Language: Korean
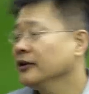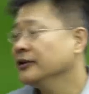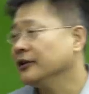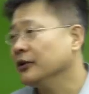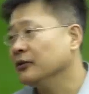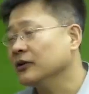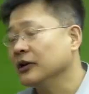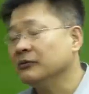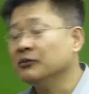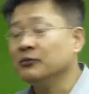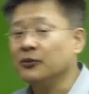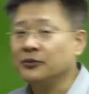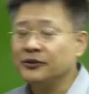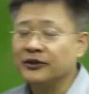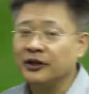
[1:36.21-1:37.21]
이 내용을 한번
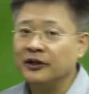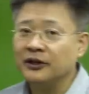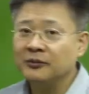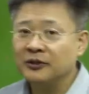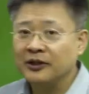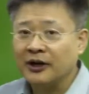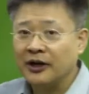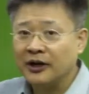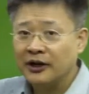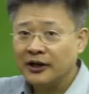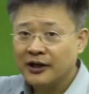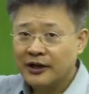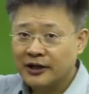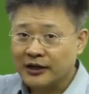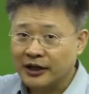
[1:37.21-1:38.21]
봅시다. 이미 다
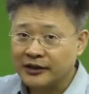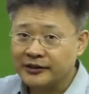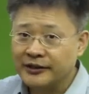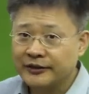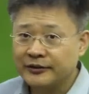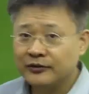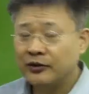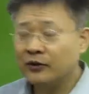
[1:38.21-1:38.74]
강의에서